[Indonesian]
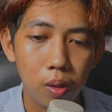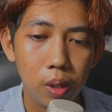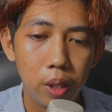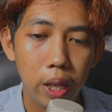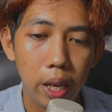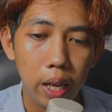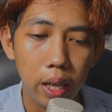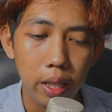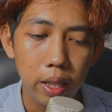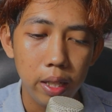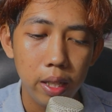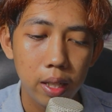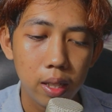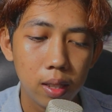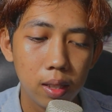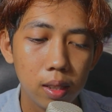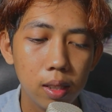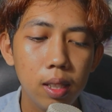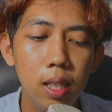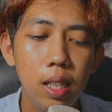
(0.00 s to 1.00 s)
Oke, okay,
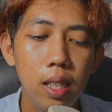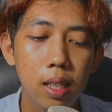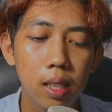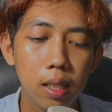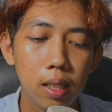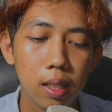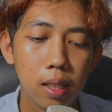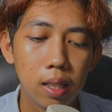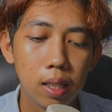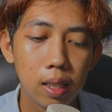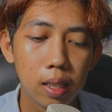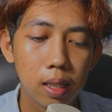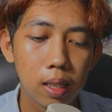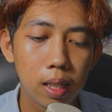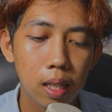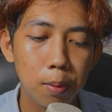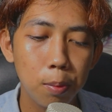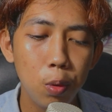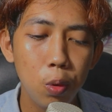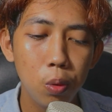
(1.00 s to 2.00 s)
Nick
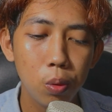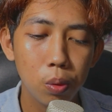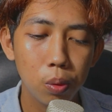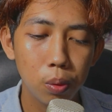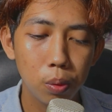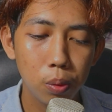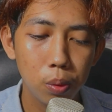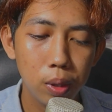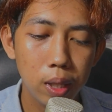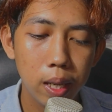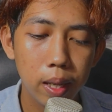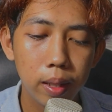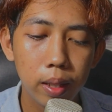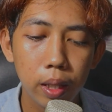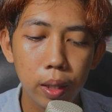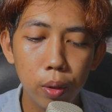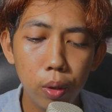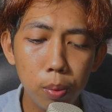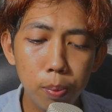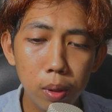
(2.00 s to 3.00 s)
kamu udah
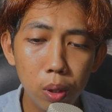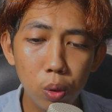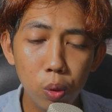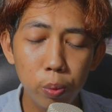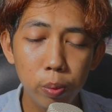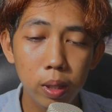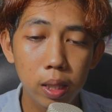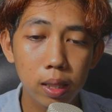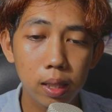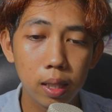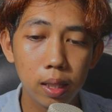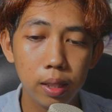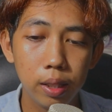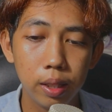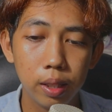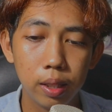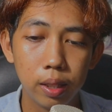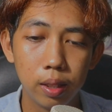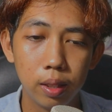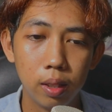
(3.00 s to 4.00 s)
tidur belum
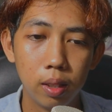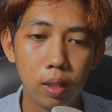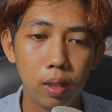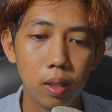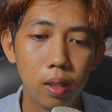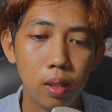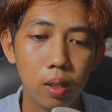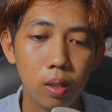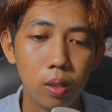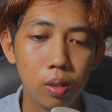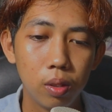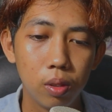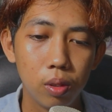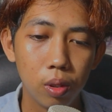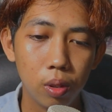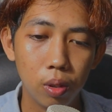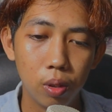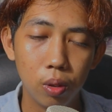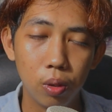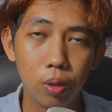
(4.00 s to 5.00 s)
katanya
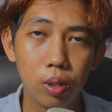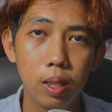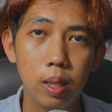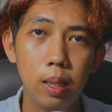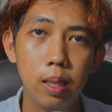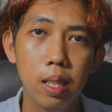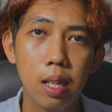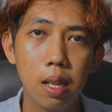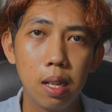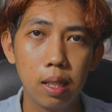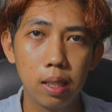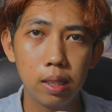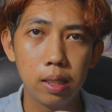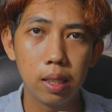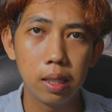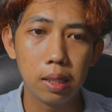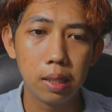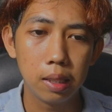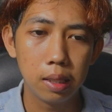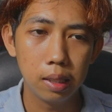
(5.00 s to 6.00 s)
So kita
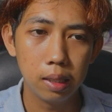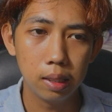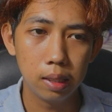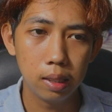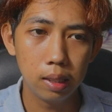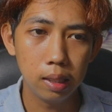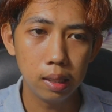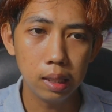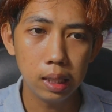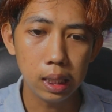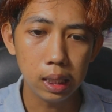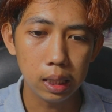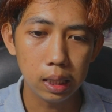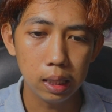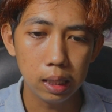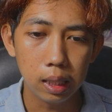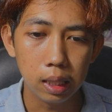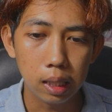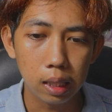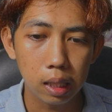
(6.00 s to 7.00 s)
ngechat ke sini
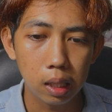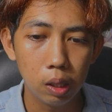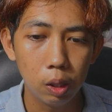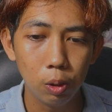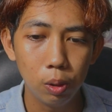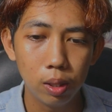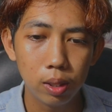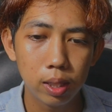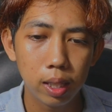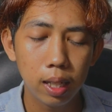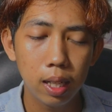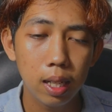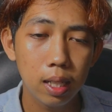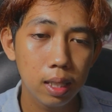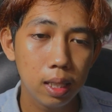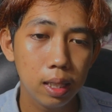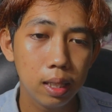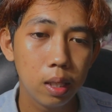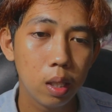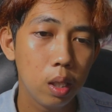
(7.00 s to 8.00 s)
ya Kalau nggak salah
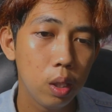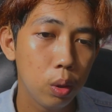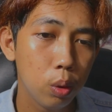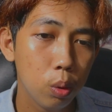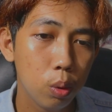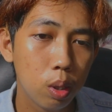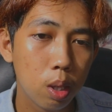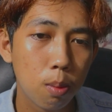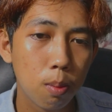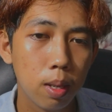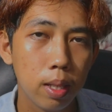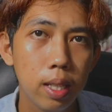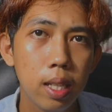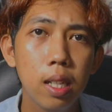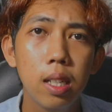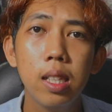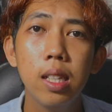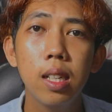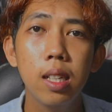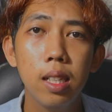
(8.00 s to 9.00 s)
kita itu
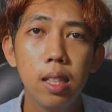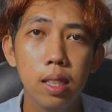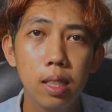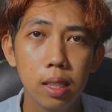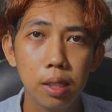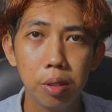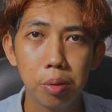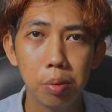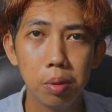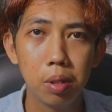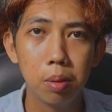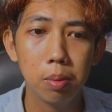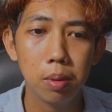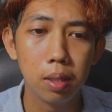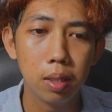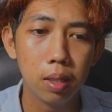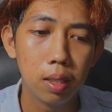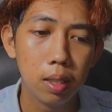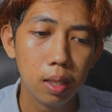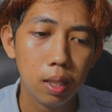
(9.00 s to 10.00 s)
namanya Lily ya
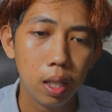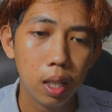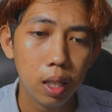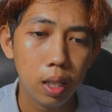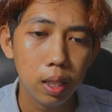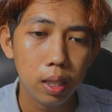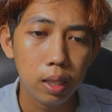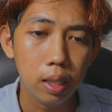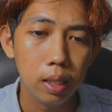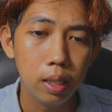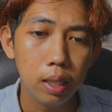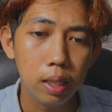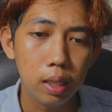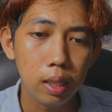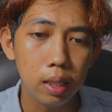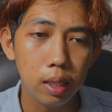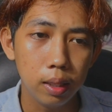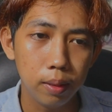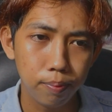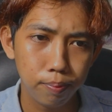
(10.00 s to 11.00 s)
teman-teman
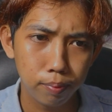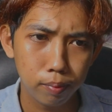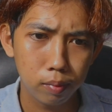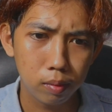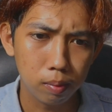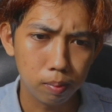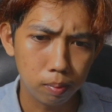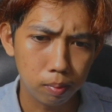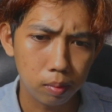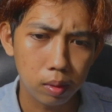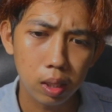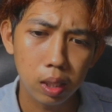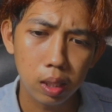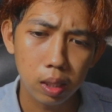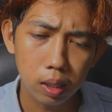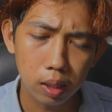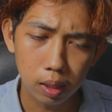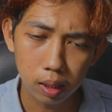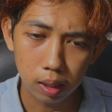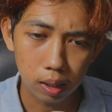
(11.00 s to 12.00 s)
Jadi hmm,
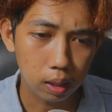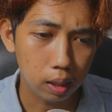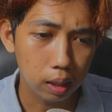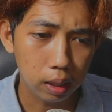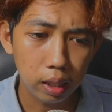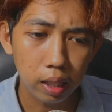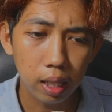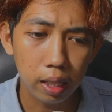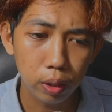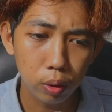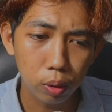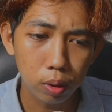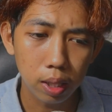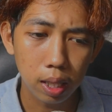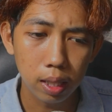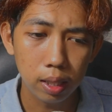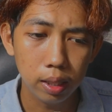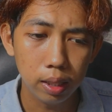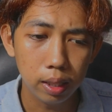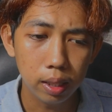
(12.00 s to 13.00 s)
ya, ini
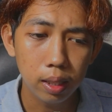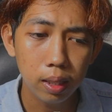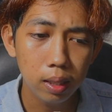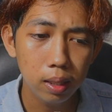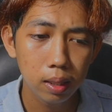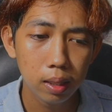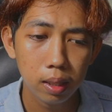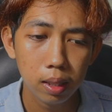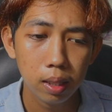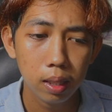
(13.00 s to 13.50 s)
lanjutannya